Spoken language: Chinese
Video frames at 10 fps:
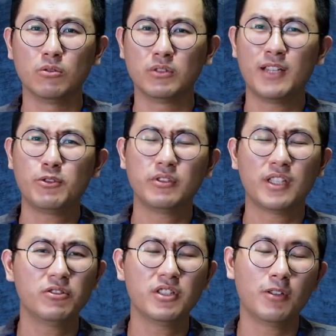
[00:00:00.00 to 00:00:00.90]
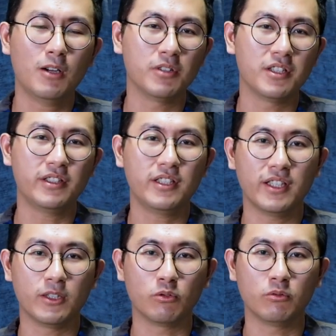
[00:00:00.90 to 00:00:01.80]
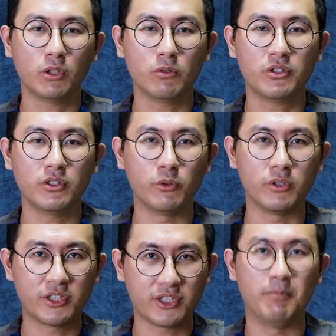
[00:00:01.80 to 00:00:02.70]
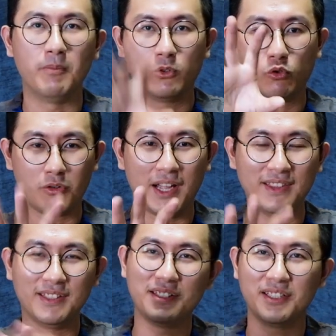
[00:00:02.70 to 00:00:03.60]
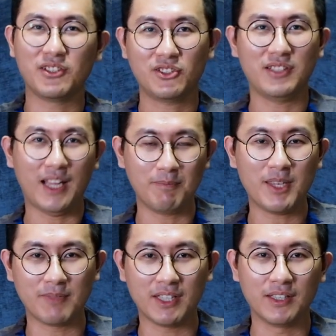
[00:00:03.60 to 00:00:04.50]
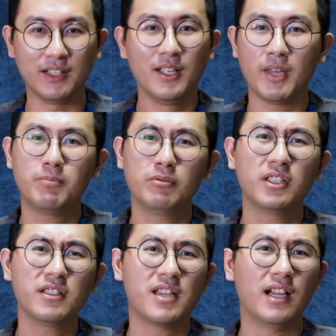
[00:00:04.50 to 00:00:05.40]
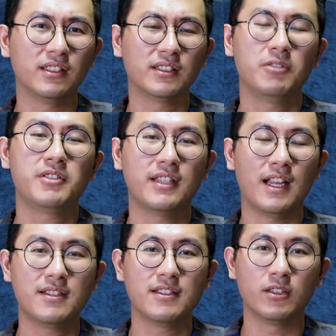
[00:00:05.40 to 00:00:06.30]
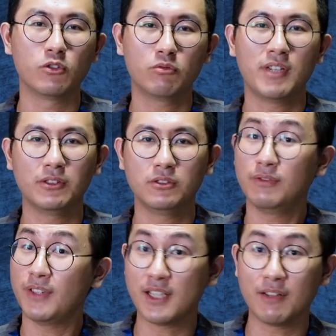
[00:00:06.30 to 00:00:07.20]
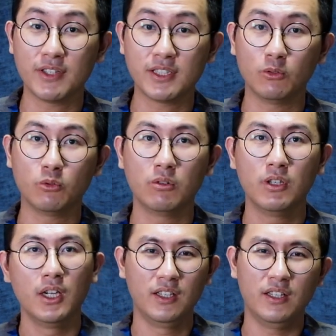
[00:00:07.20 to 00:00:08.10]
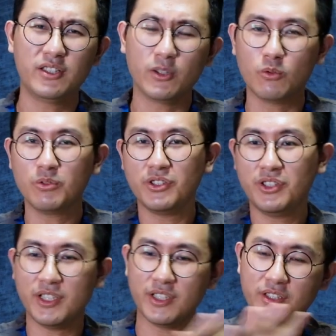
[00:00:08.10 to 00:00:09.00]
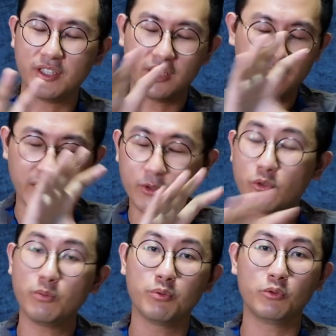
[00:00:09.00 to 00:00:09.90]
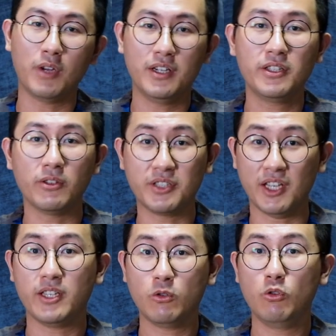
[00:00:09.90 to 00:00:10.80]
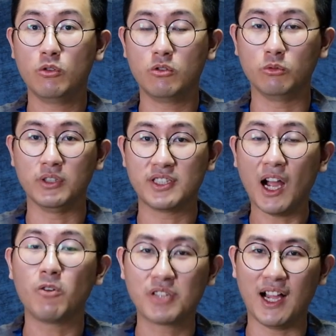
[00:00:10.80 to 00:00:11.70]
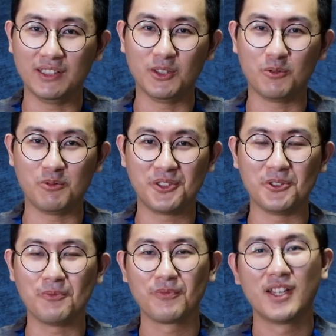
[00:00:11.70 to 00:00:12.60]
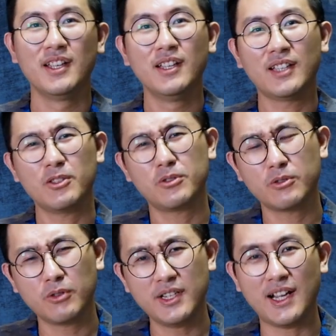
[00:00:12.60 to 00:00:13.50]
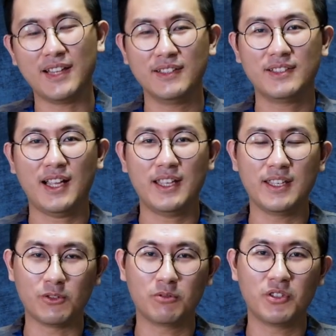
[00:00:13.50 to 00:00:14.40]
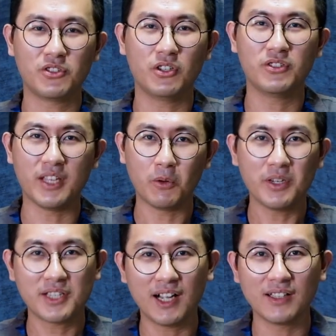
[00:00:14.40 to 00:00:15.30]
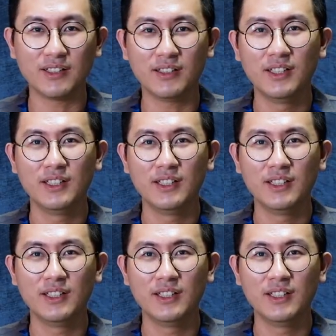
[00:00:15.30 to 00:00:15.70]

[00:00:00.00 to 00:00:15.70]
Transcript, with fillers: 舞台剧《刀剑乱舞》的系列演出都是以什么传的形式来命名的？每一部登场的刀剑男子的数量都非常非常多，而且故事线也是一个连续不断而且有前因后果的超长的故事。虽然在演出的时候也会唱歌，